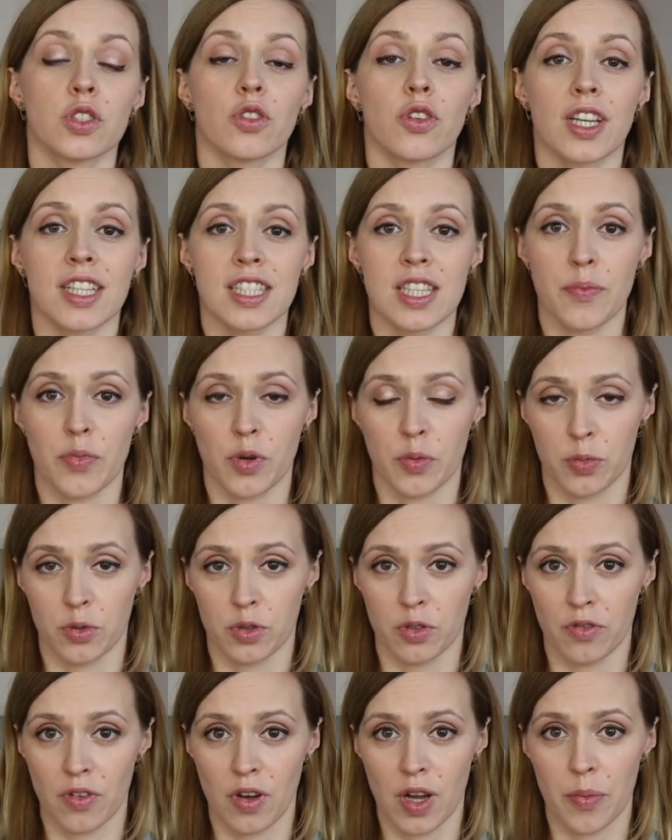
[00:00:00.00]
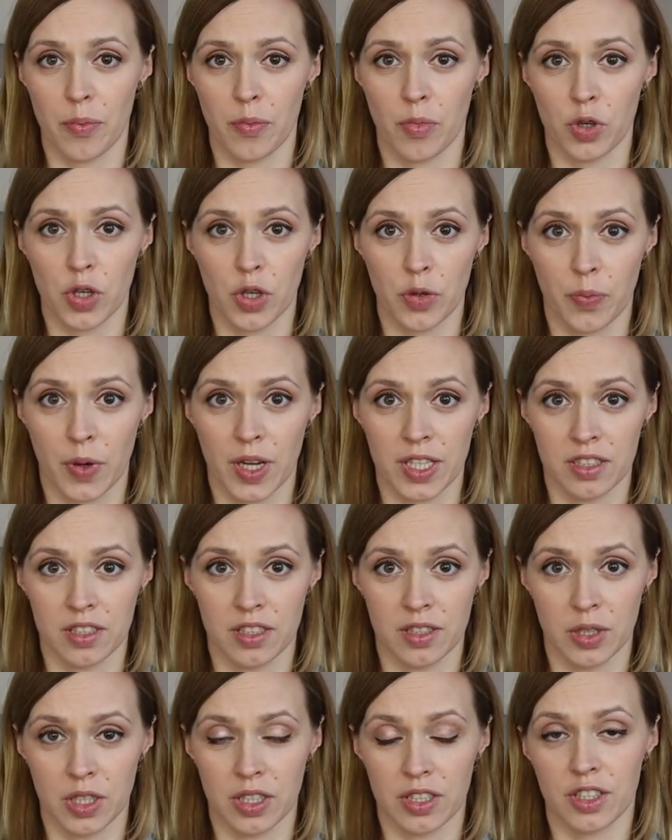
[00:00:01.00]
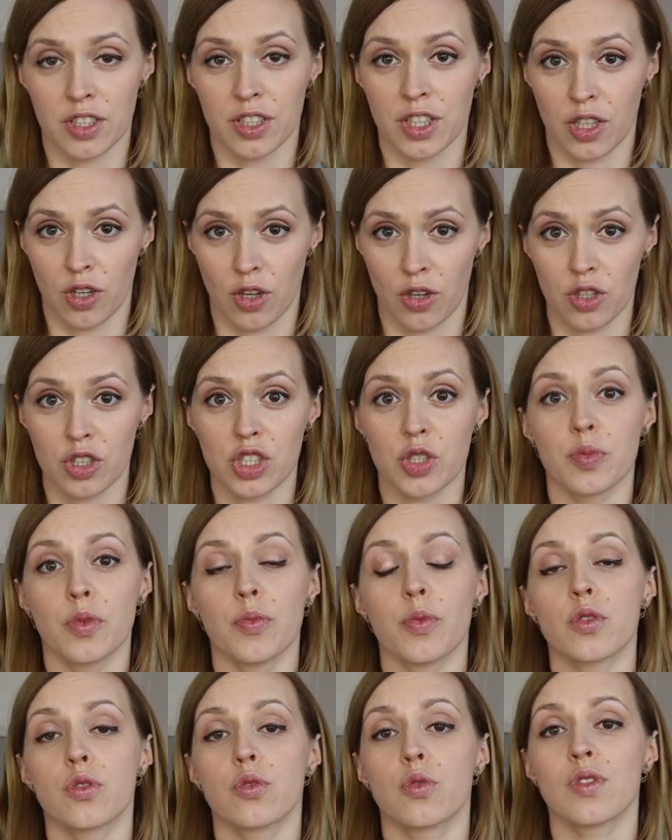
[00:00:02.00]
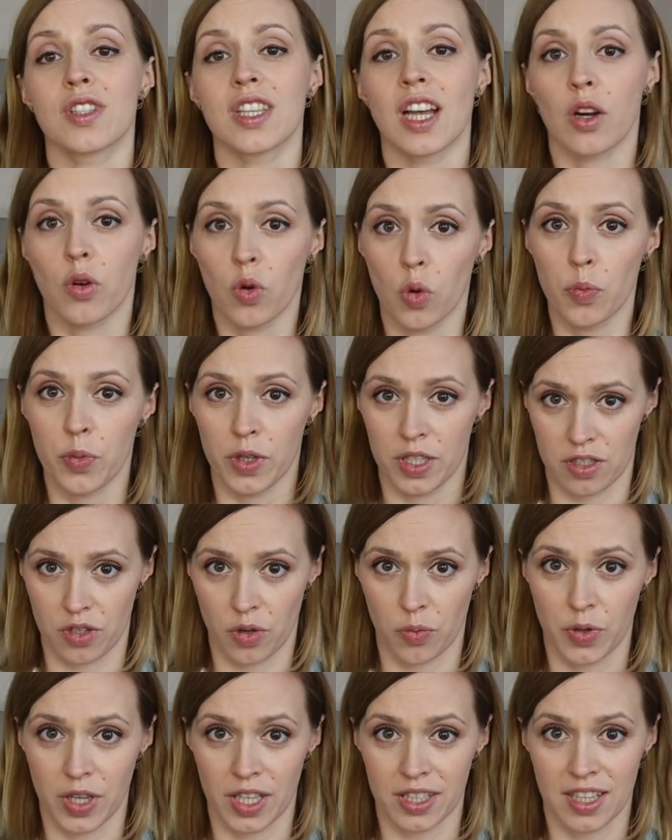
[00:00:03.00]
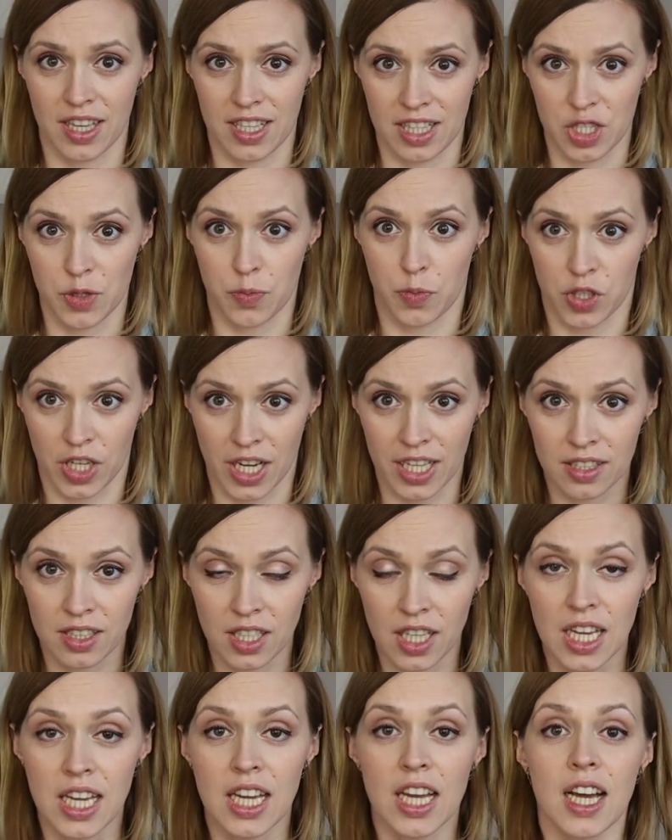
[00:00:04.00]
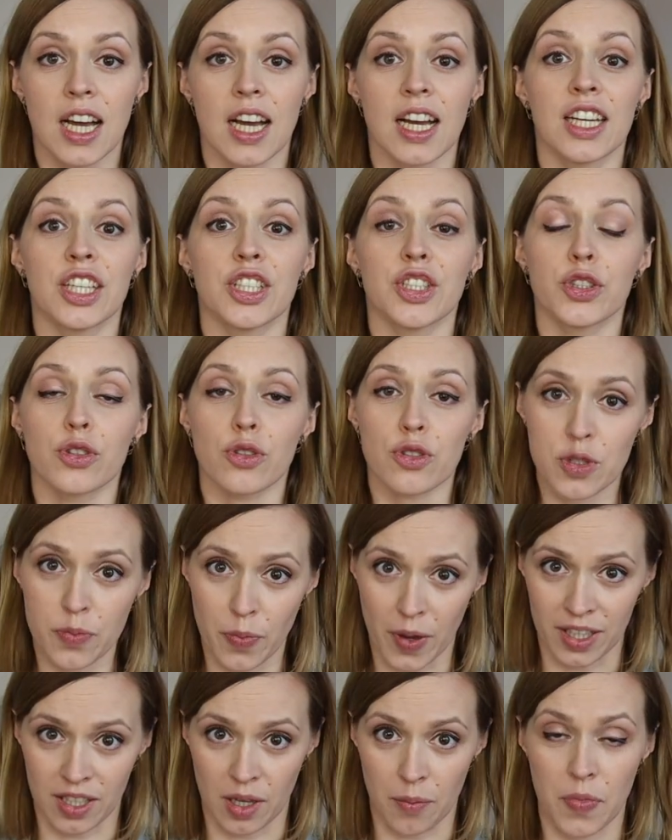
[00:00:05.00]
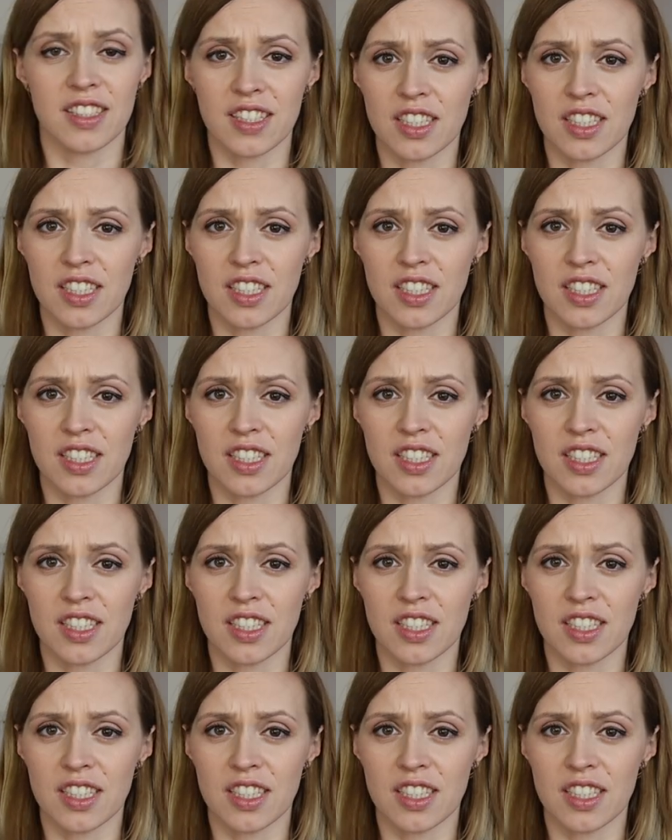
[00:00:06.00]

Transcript: no ja zaproponowałam mojej pani ginekolog, że po prostu zakupię sobie ten sprzęt e, i to zbadam.